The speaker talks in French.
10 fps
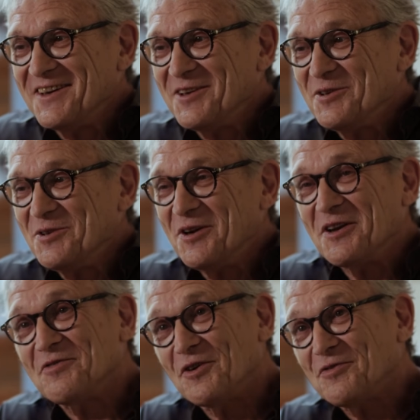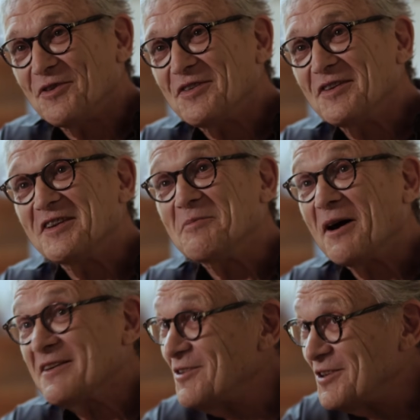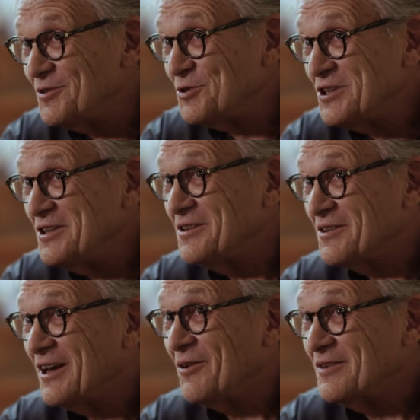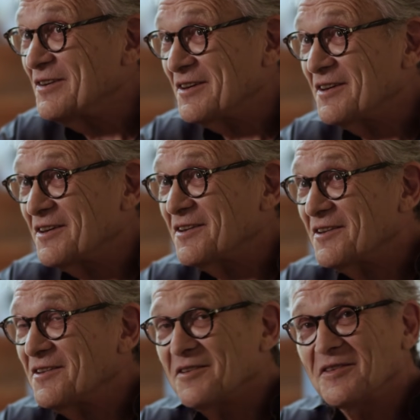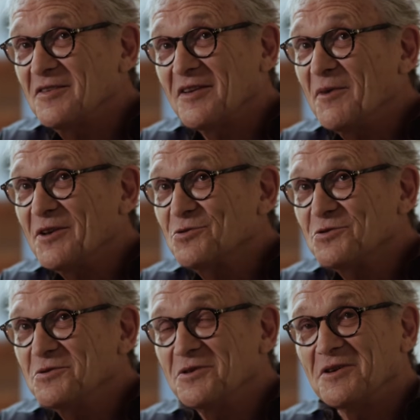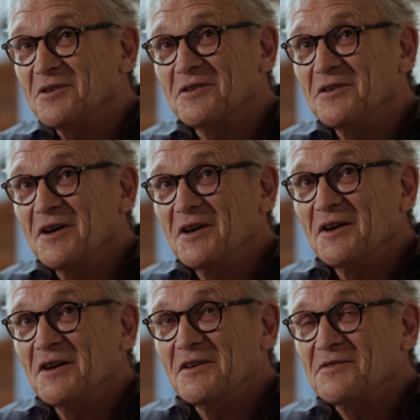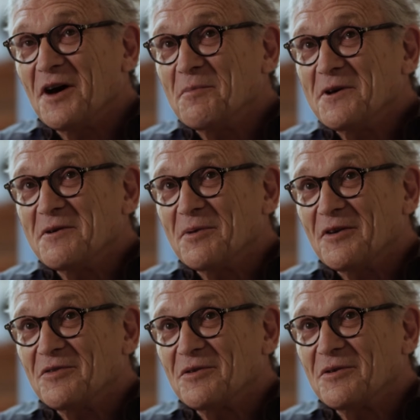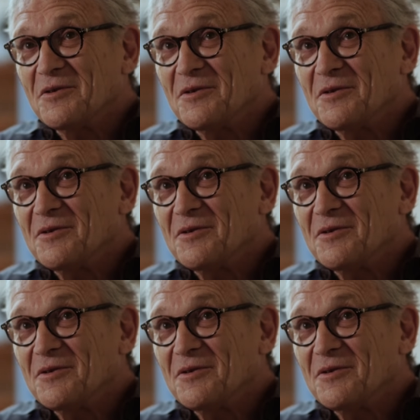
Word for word: euh, dans les forces françaises qui partaient en Indochine en 1945. Euh, ça m'a toujours euh, frappé parce que